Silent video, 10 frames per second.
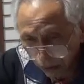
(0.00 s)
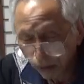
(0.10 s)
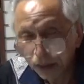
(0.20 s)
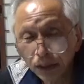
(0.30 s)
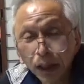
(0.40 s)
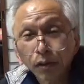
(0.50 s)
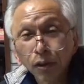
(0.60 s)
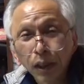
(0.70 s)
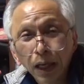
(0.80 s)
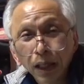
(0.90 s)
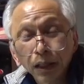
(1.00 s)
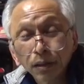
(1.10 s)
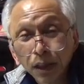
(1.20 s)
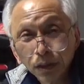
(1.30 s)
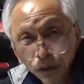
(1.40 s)
れおかしいなと言いながらで
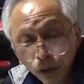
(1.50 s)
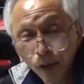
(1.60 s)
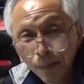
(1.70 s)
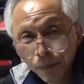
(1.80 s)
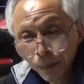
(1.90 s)
すねずっと、